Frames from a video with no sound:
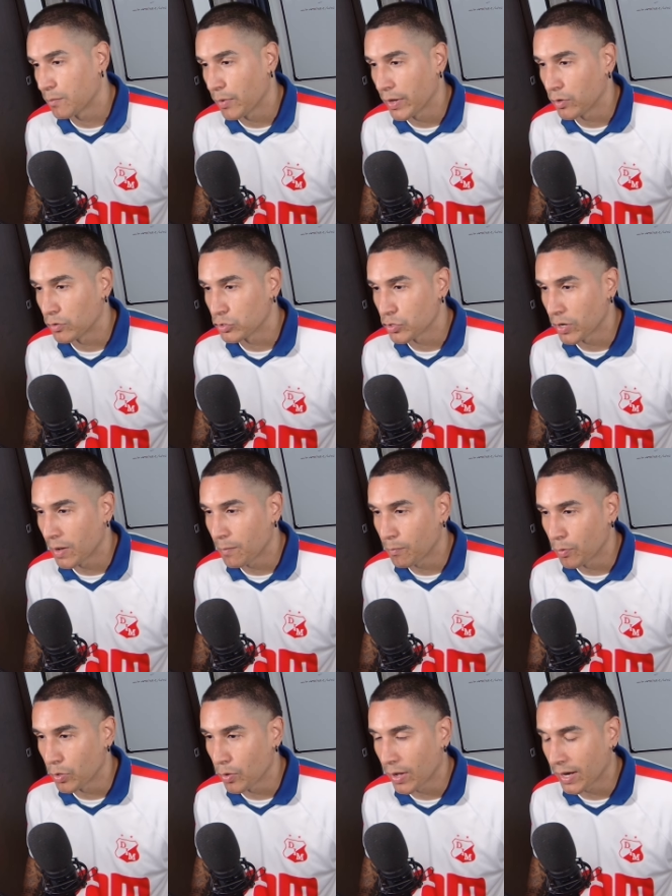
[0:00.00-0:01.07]
bueno, nos hubieran
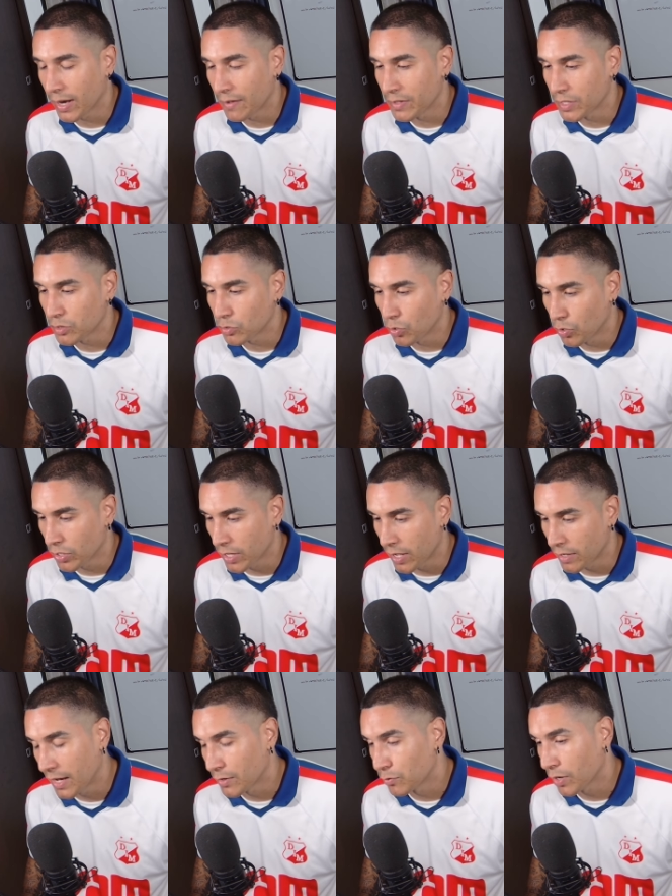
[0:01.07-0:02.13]
podido dar la
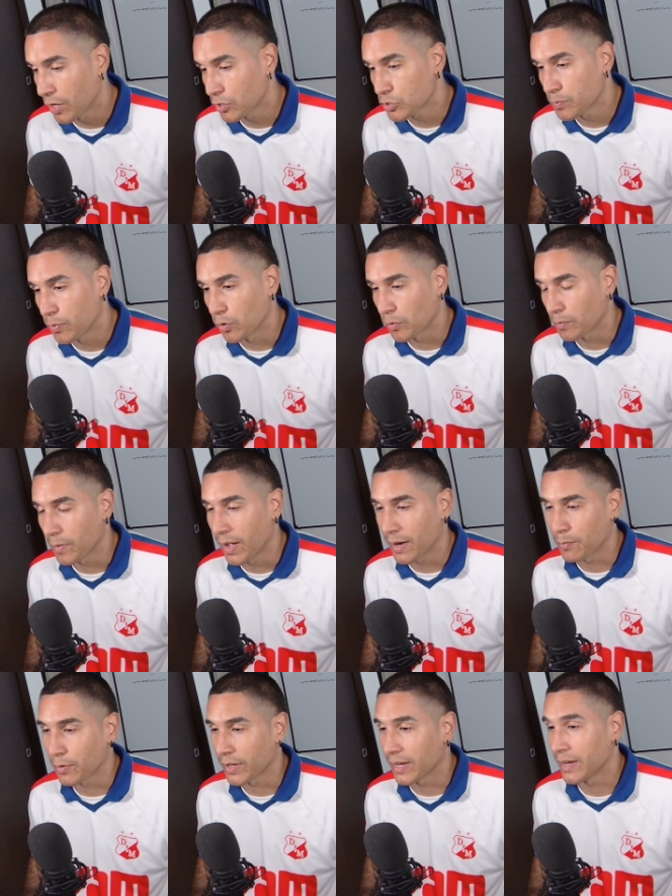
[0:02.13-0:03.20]
victoria, anulados por
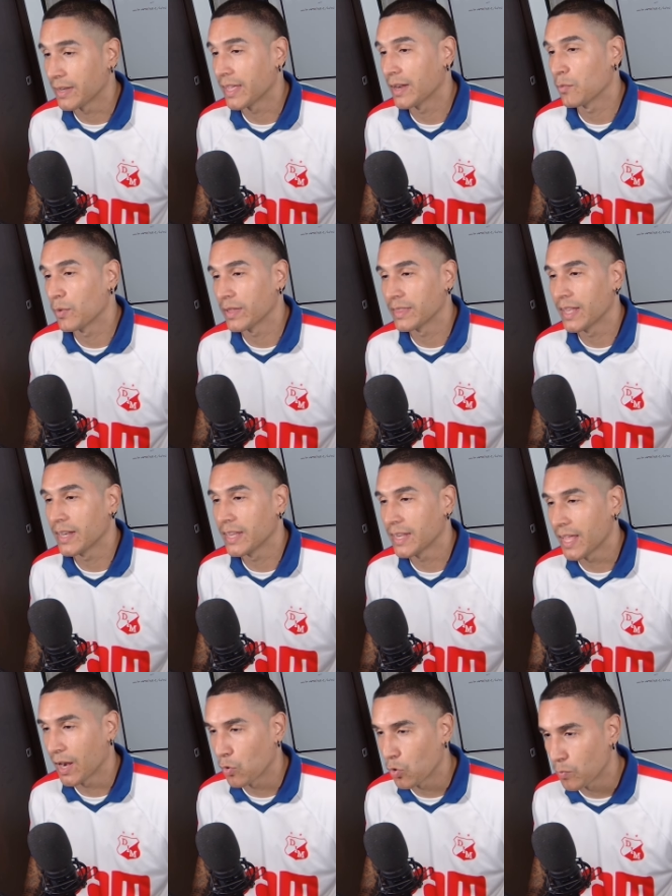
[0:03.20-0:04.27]
VAR, porque ni el juez de
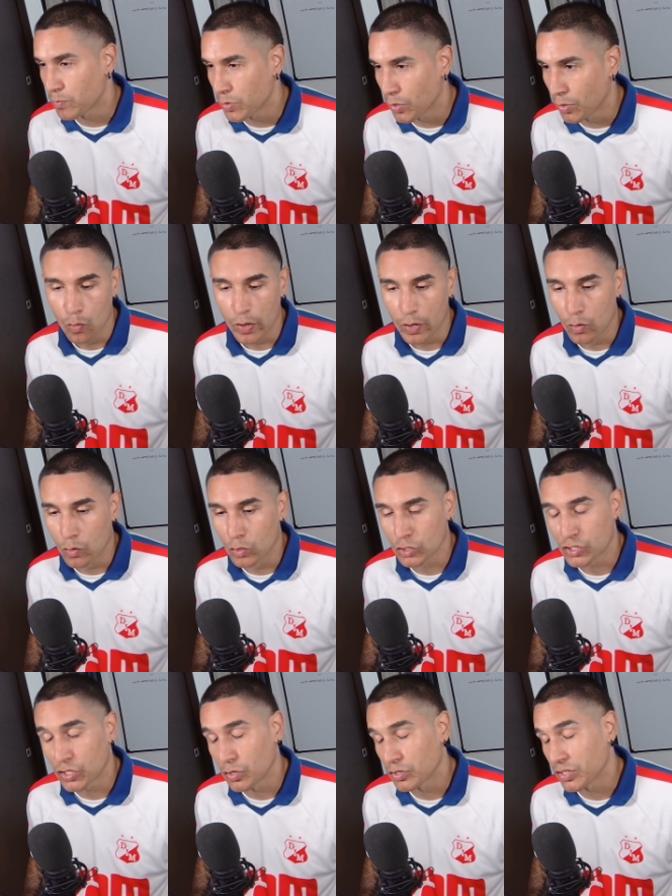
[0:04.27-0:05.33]
línea lo vio. Luego
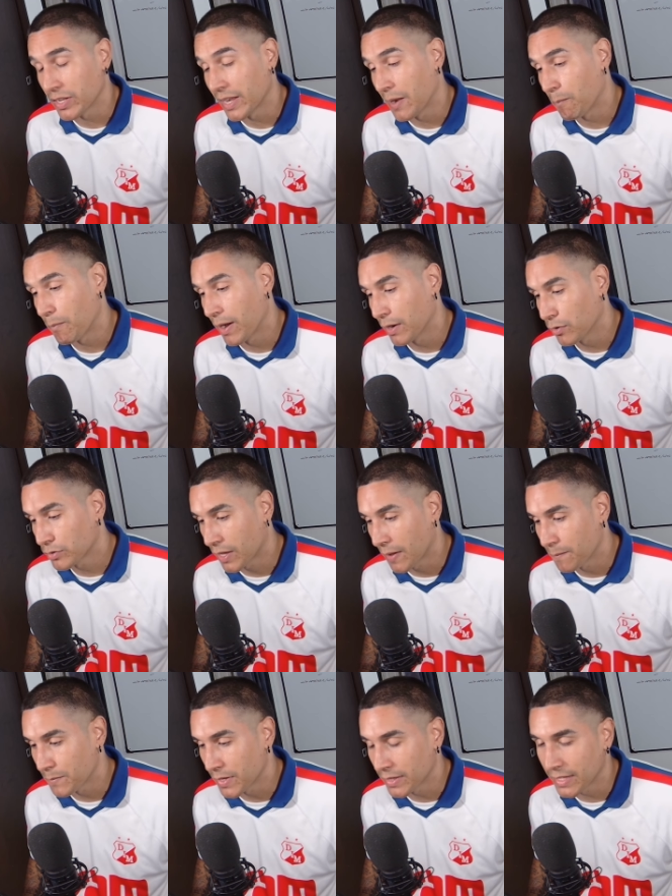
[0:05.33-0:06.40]
dos tiros en el palo
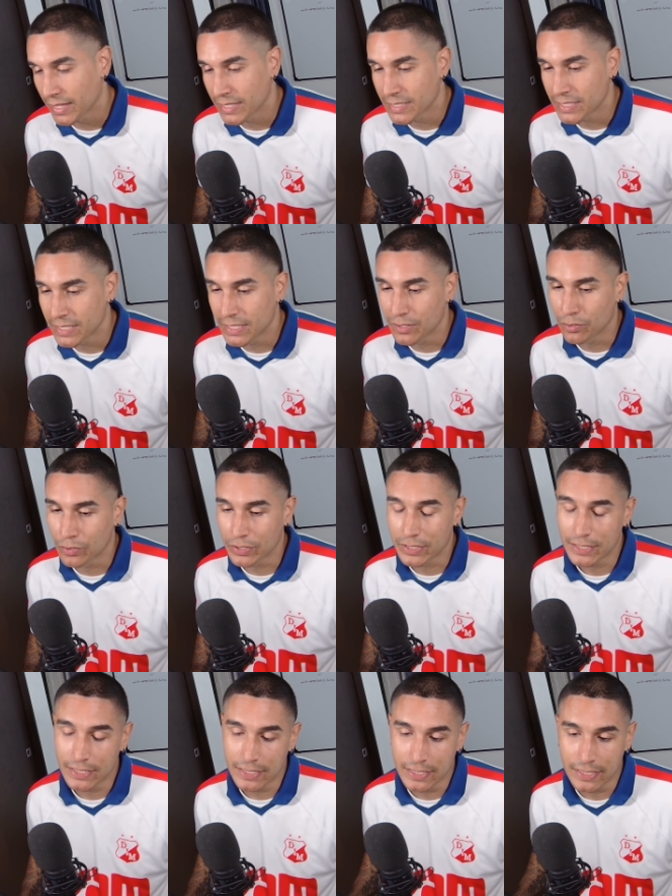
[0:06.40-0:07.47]
también del chino
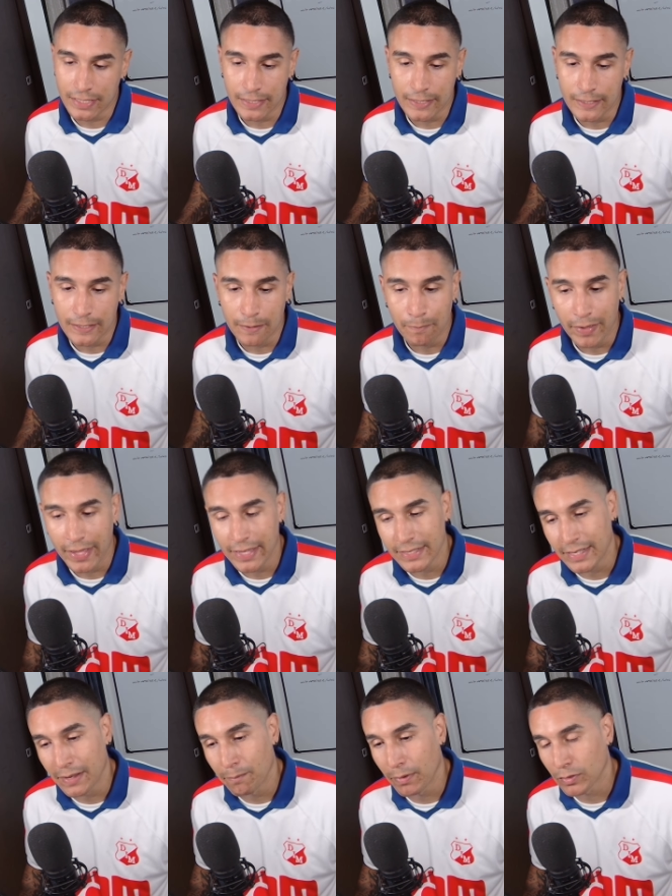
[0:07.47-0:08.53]
y, el
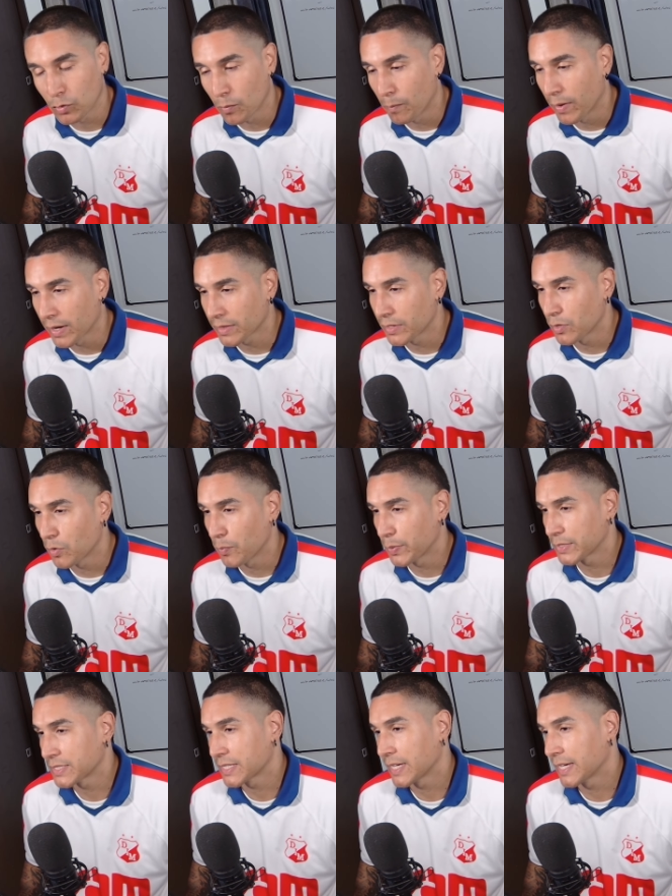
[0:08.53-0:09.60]
Medellín empató un partido,
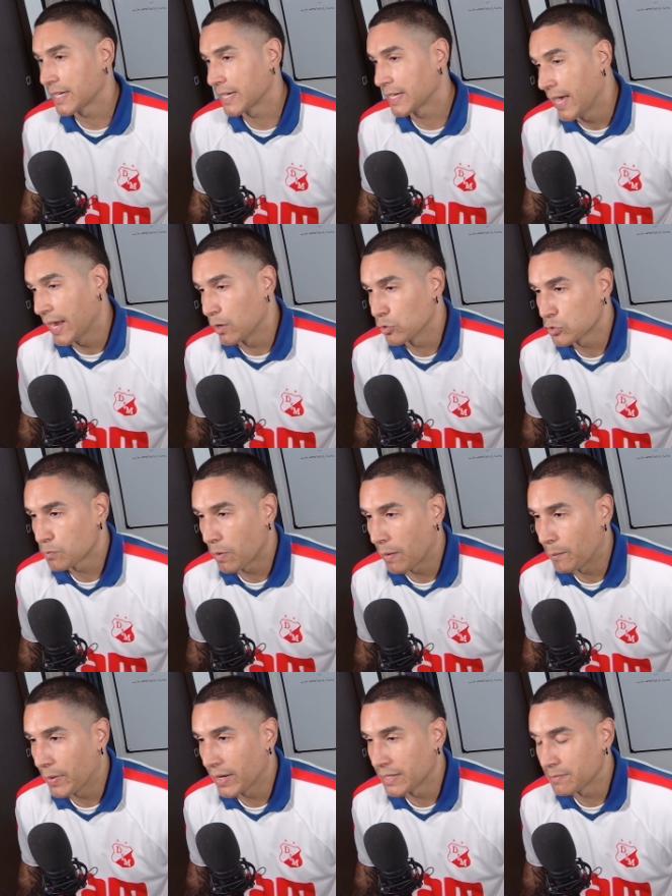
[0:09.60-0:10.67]
pues, que en los
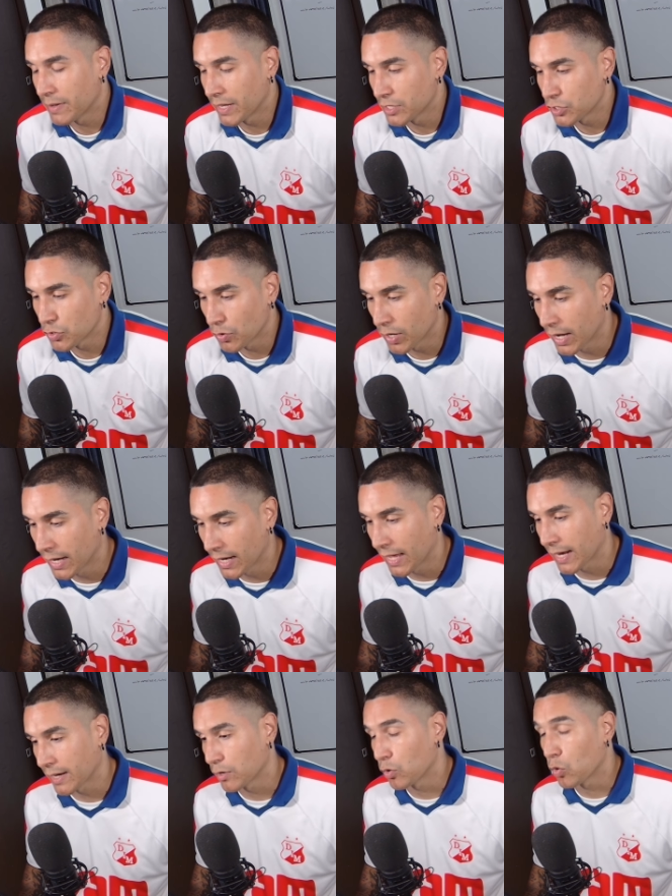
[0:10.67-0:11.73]
papeles mereció
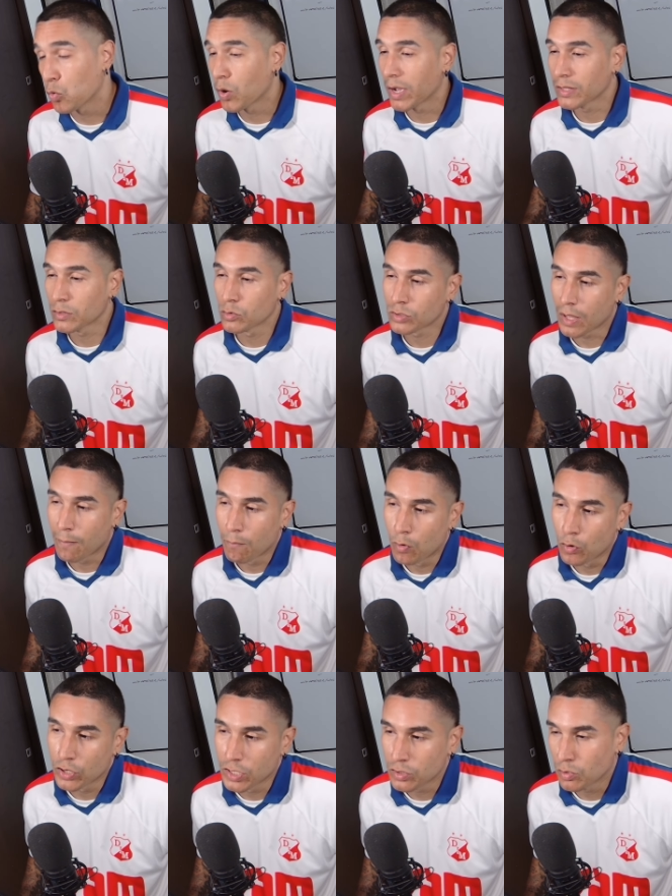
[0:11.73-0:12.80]
ganar, no jugando tan
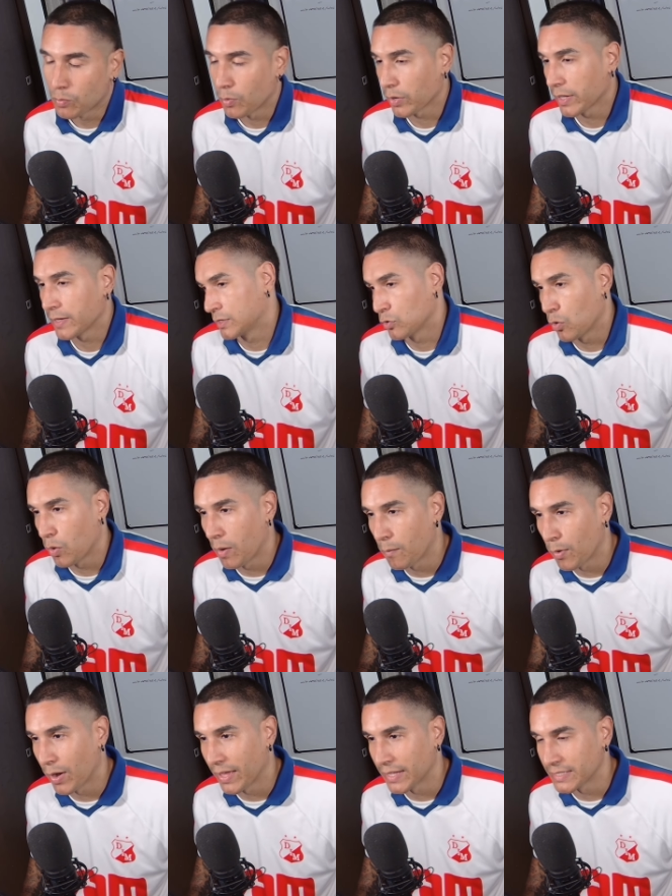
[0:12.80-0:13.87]
bonito, porque no
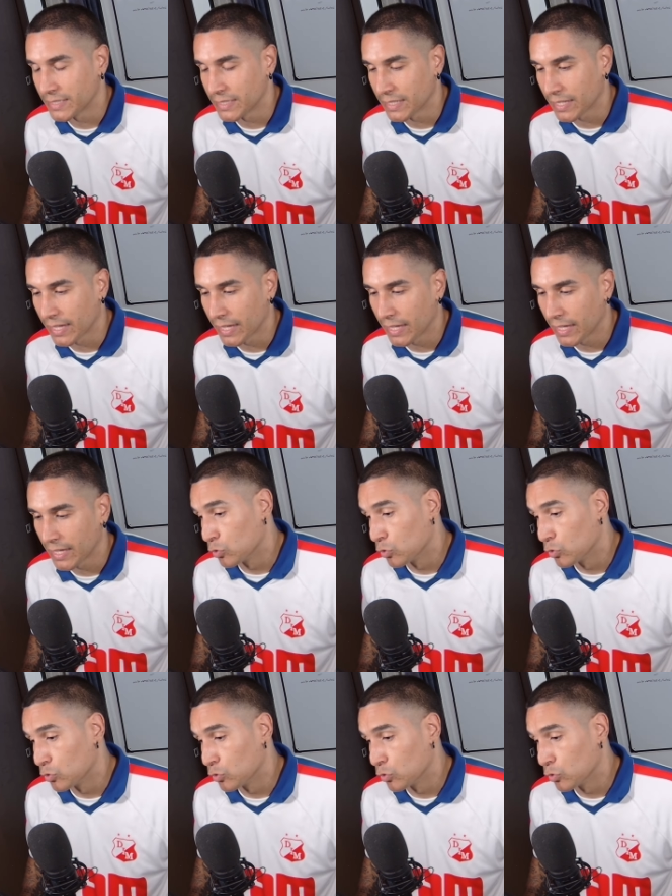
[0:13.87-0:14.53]
vamos a decir que